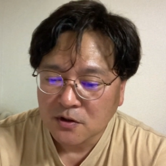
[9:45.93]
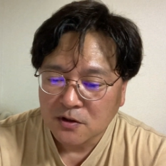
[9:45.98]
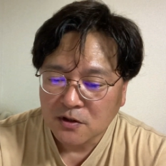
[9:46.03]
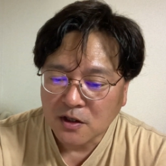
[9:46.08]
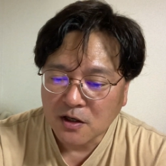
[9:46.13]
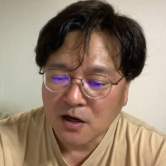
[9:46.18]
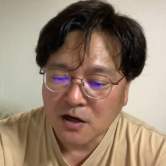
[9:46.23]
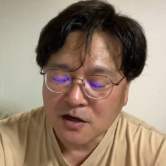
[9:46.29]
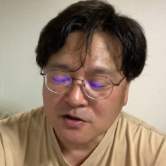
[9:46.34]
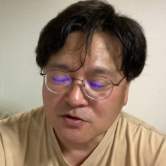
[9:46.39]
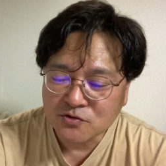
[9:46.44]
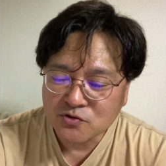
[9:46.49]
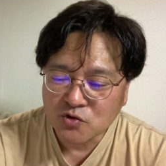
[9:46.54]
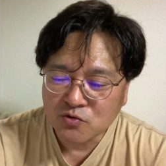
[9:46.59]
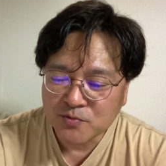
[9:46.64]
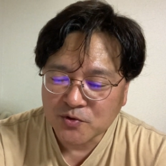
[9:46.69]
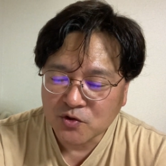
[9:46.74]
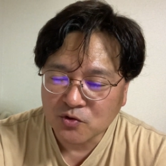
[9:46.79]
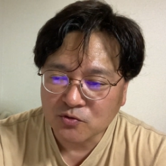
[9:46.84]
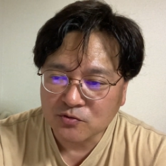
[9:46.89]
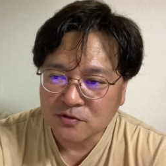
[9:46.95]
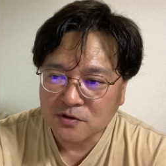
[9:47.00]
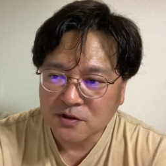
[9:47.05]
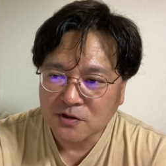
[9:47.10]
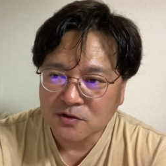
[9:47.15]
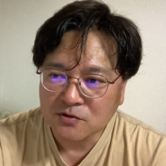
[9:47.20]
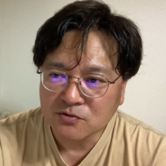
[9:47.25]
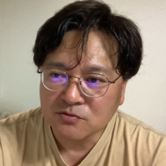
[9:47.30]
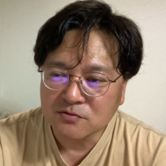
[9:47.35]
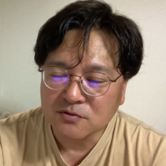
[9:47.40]
で化学調味料って
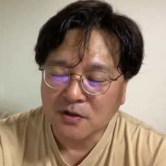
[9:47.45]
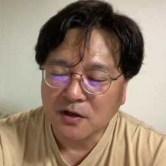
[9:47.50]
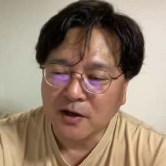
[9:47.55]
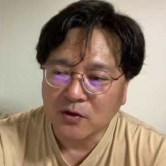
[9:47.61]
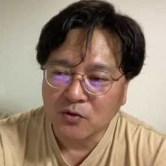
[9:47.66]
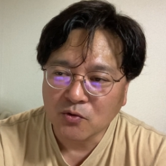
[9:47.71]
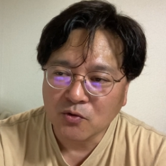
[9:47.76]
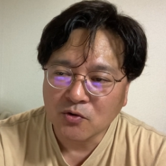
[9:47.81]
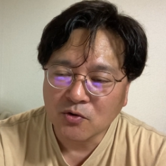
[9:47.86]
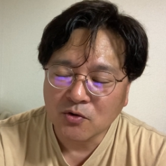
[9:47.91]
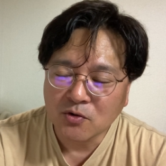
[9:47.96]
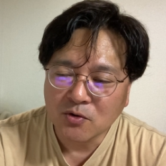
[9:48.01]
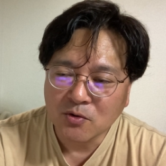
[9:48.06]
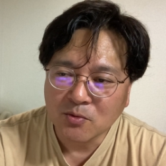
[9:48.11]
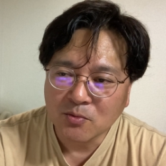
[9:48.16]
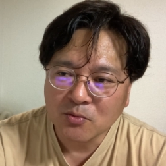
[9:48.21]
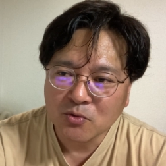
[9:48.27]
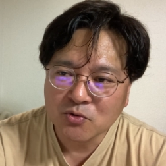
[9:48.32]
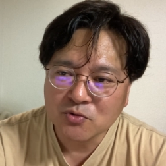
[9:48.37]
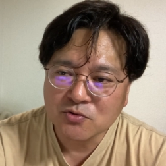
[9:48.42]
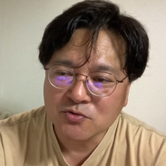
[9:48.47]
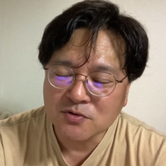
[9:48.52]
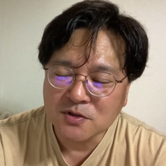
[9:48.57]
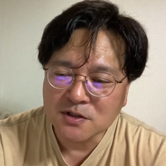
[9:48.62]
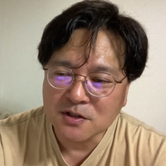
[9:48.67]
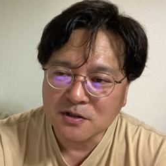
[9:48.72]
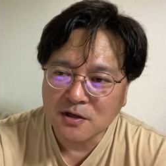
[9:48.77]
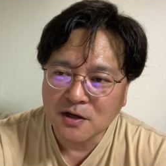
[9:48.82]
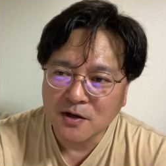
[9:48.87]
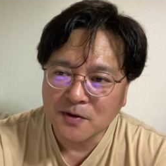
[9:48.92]
言うんだけど僕はな
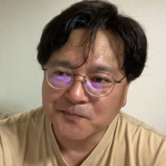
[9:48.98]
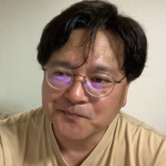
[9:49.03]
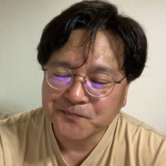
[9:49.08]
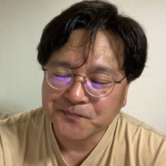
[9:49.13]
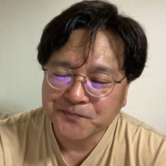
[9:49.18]
んか